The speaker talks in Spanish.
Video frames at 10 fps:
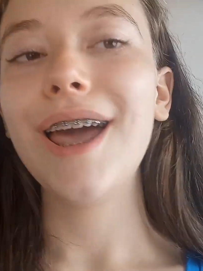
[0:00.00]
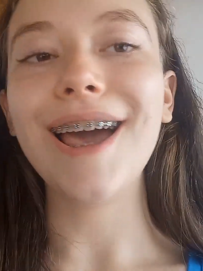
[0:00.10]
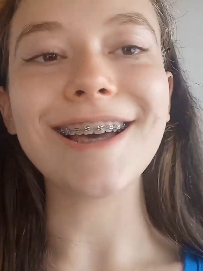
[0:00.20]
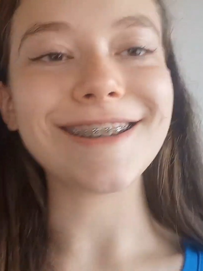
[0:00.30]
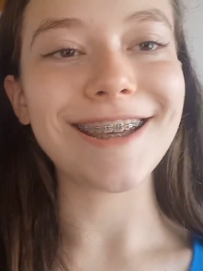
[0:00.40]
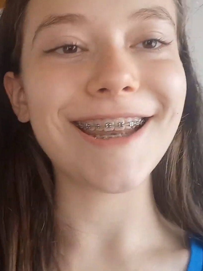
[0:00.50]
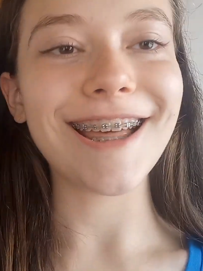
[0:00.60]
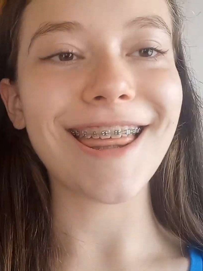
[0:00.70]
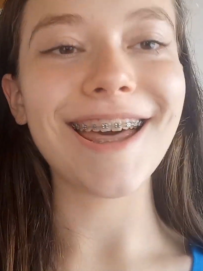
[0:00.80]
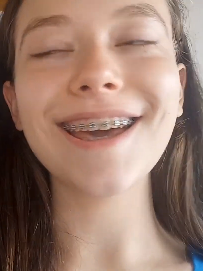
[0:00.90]
Así que
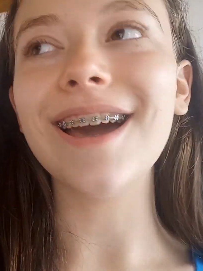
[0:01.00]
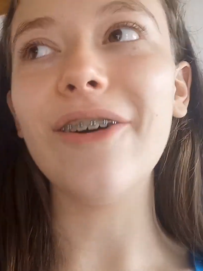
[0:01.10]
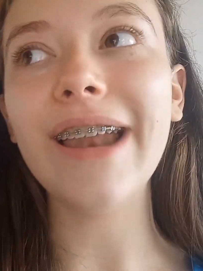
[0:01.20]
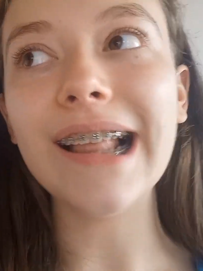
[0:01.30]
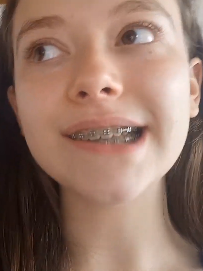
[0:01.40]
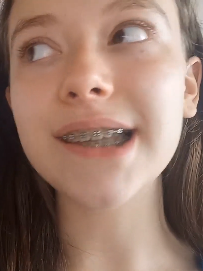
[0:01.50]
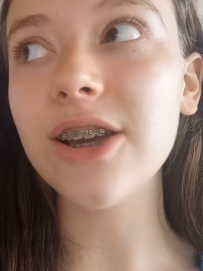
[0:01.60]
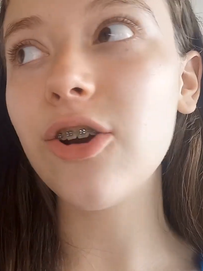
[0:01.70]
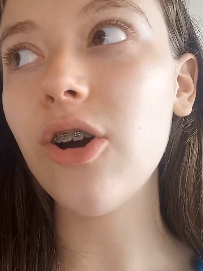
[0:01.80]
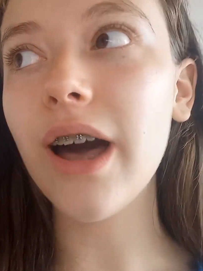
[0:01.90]
nada, ahora a las
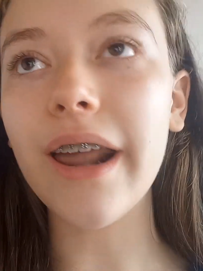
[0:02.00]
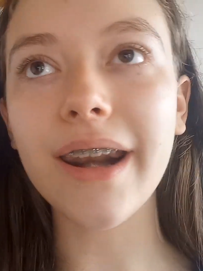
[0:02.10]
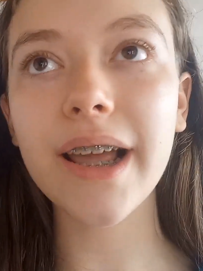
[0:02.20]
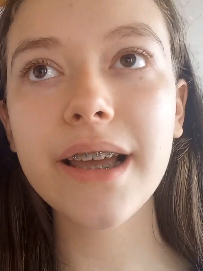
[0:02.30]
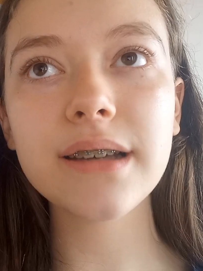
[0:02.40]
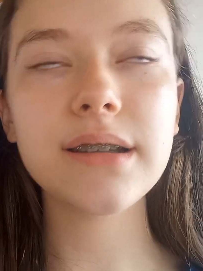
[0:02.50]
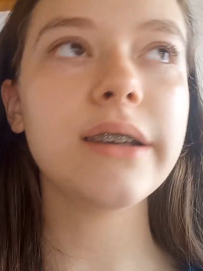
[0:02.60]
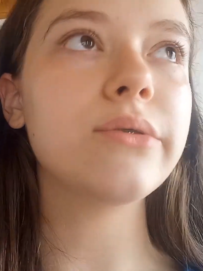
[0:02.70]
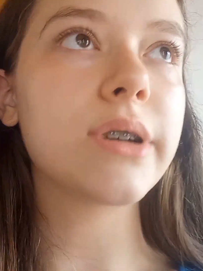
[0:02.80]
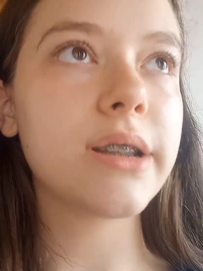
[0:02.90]
5 arranca, así que
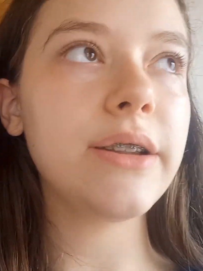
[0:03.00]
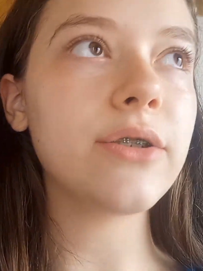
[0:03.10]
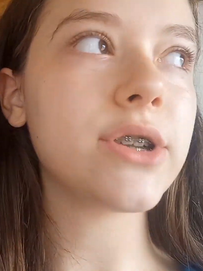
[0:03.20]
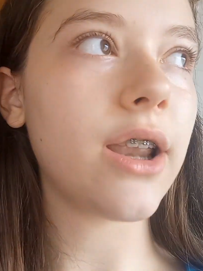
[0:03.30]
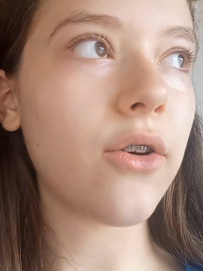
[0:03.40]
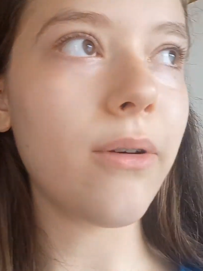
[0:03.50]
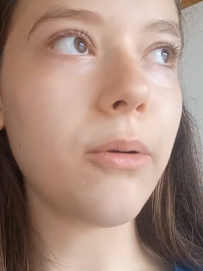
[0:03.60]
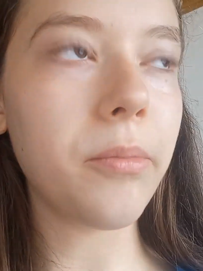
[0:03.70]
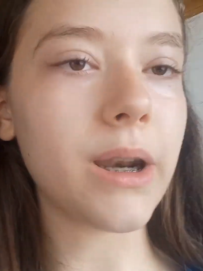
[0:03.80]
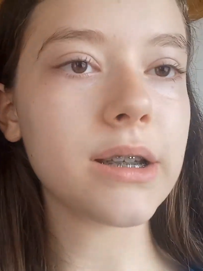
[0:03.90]
en un ratito ya nos
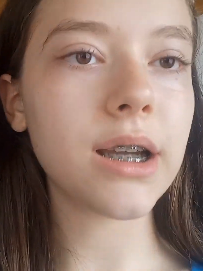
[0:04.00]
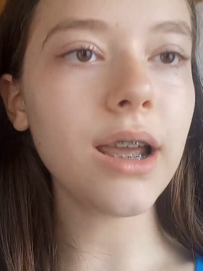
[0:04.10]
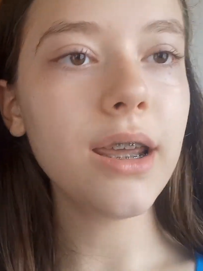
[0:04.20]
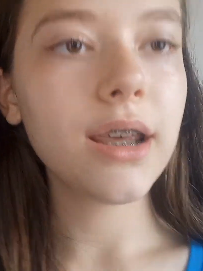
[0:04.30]
vamos para allá.